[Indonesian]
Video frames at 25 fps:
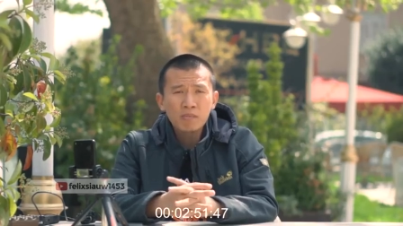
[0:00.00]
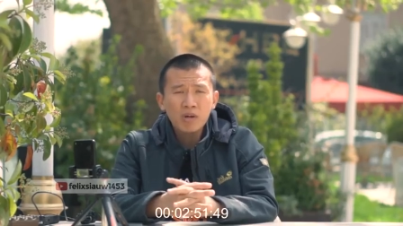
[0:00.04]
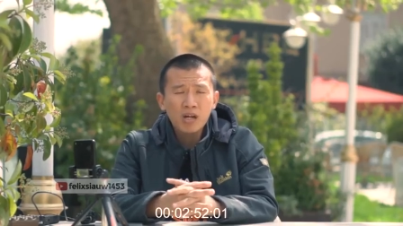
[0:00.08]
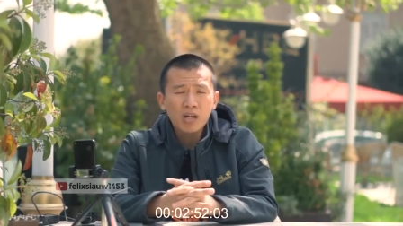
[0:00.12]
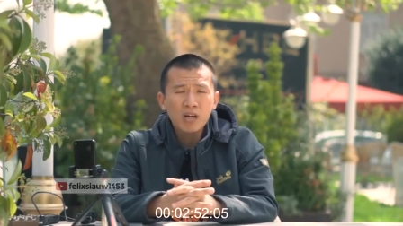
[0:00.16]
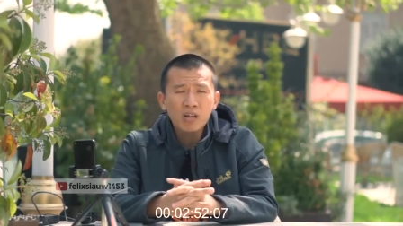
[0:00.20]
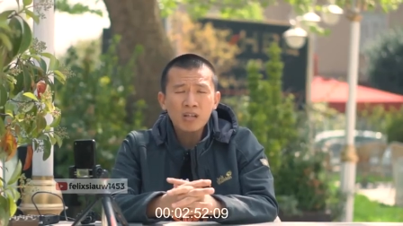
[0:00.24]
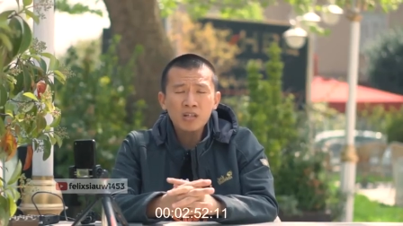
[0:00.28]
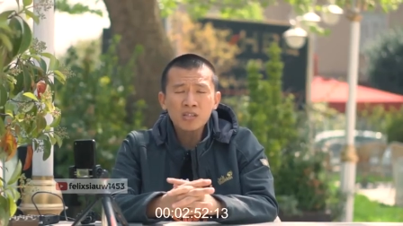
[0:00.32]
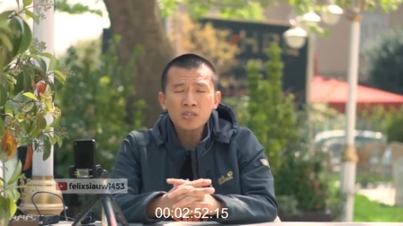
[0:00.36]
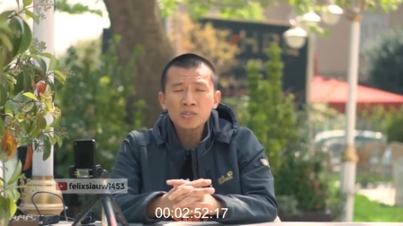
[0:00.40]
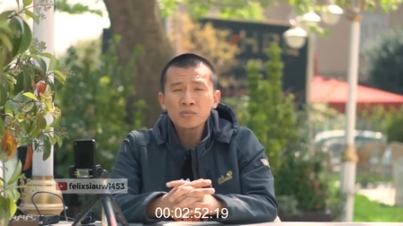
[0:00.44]

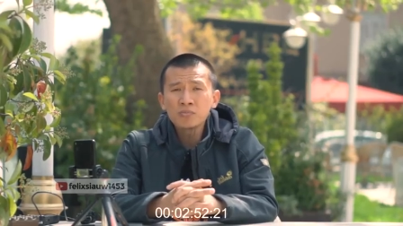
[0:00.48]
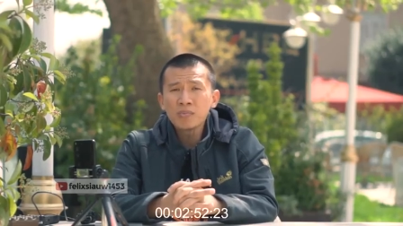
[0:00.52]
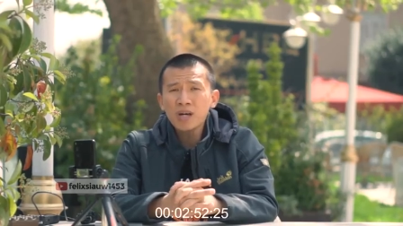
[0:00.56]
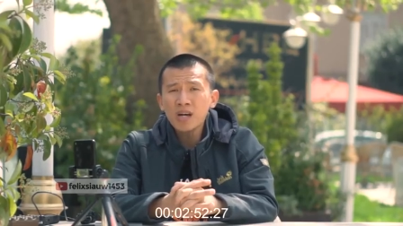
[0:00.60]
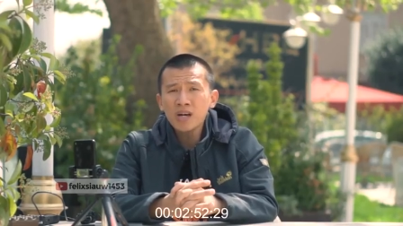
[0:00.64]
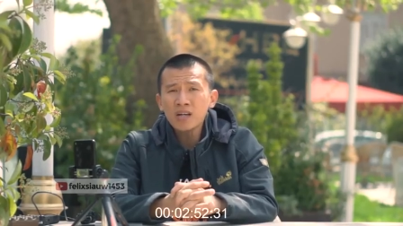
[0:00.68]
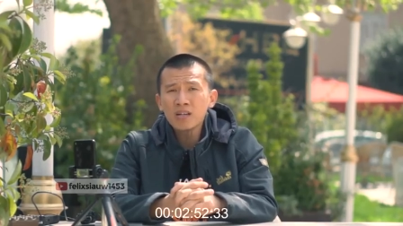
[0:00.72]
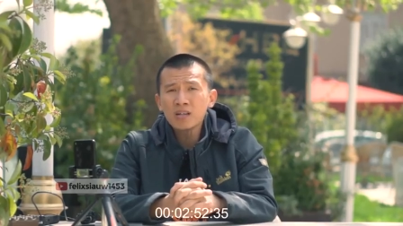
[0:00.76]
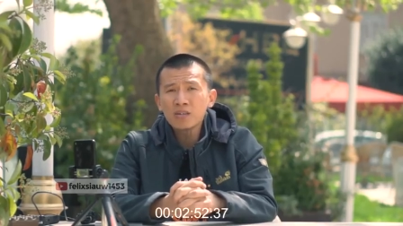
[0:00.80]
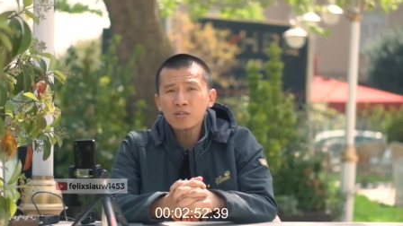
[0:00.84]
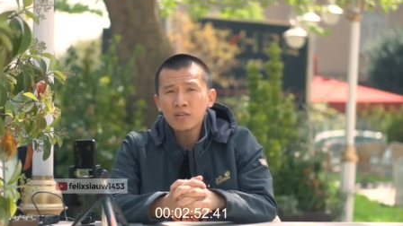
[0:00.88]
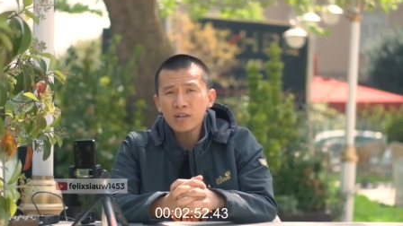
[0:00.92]
Maka Allah
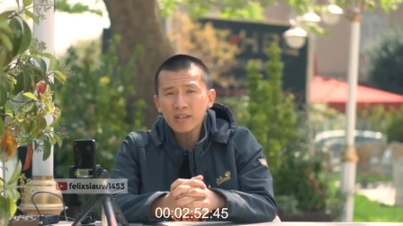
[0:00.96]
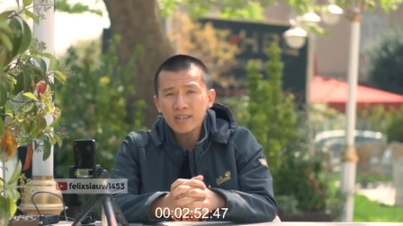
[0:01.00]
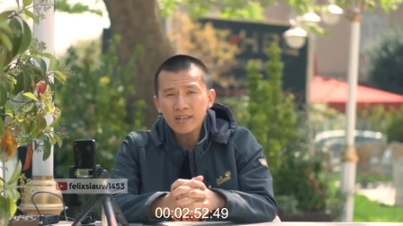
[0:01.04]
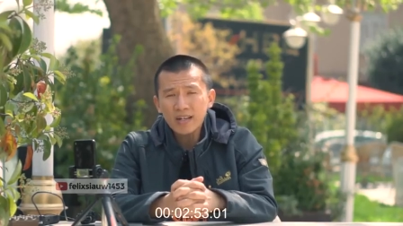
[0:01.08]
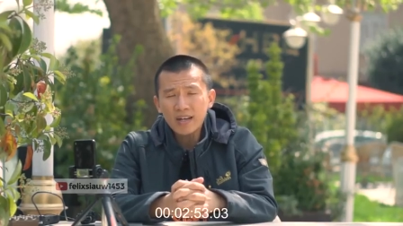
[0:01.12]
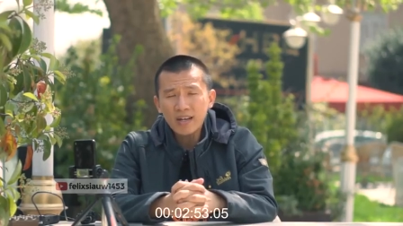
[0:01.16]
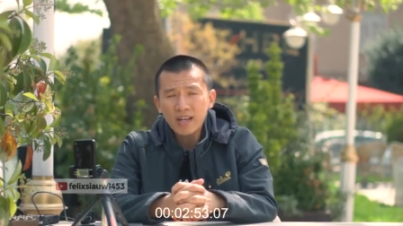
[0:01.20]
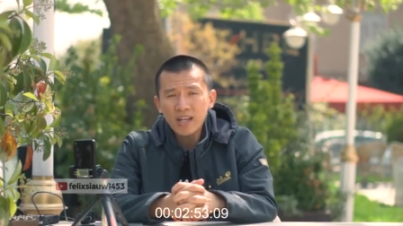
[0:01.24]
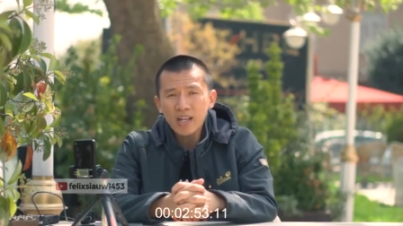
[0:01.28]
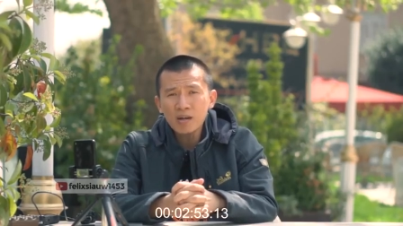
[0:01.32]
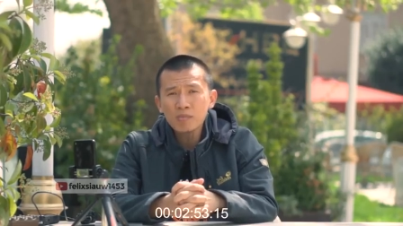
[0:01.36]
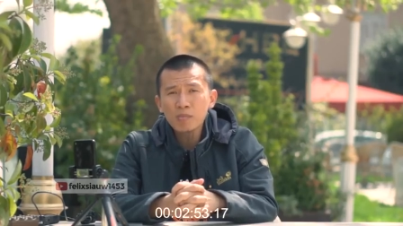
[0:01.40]
Subhanahu wa
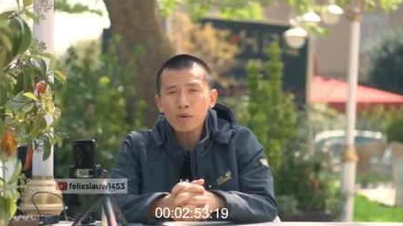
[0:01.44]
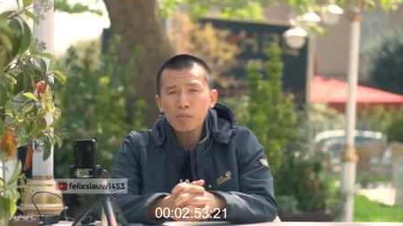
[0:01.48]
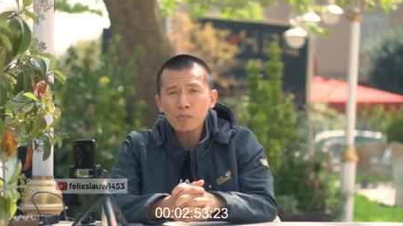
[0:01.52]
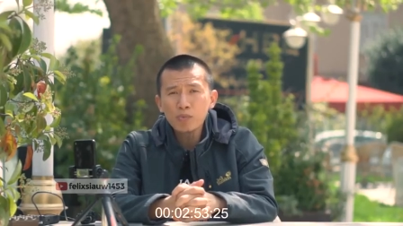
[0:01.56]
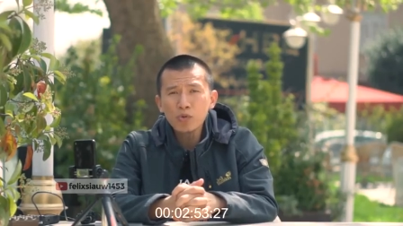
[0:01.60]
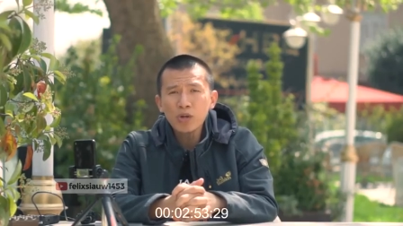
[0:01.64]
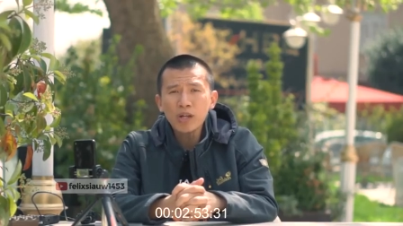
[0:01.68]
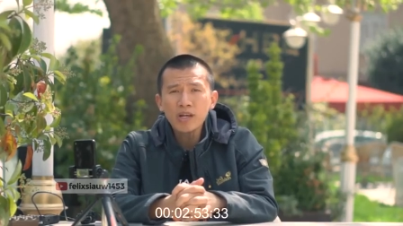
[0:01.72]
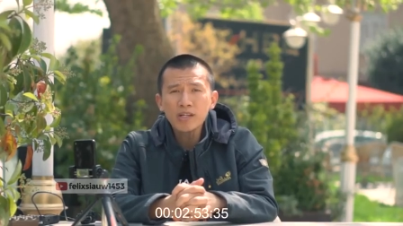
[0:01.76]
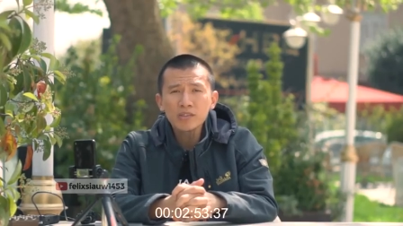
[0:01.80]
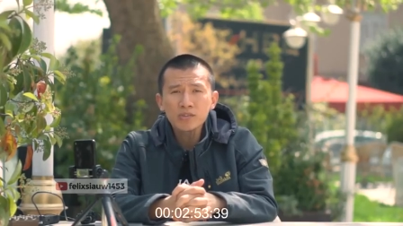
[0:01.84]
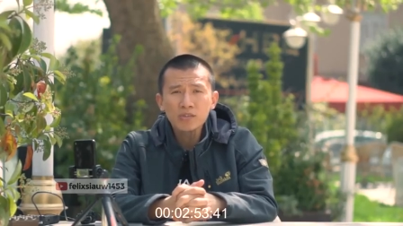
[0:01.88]
taala
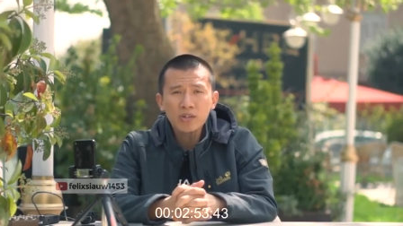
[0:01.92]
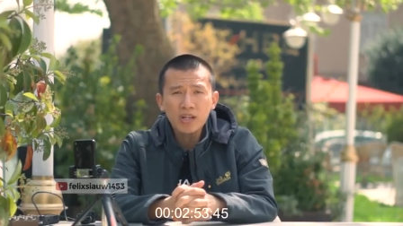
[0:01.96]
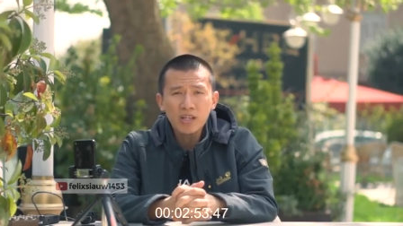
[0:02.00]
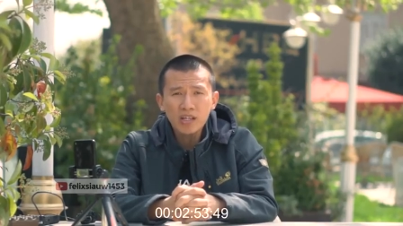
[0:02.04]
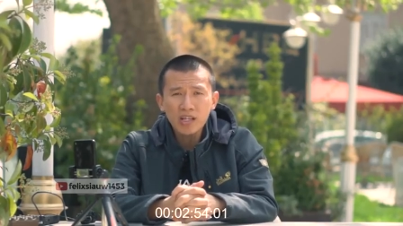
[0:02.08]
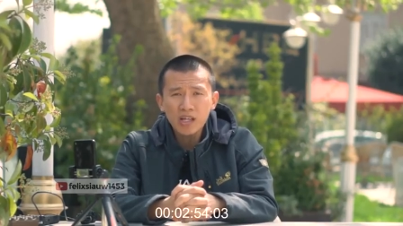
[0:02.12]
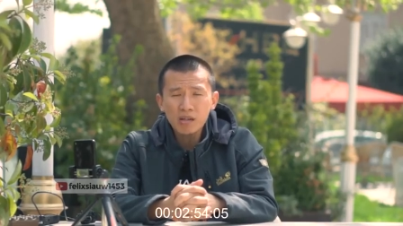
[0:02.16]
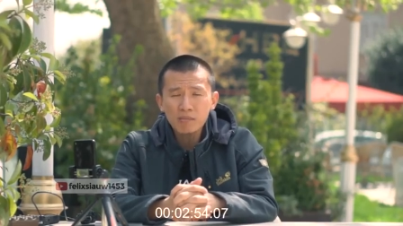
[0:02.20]
memulai surat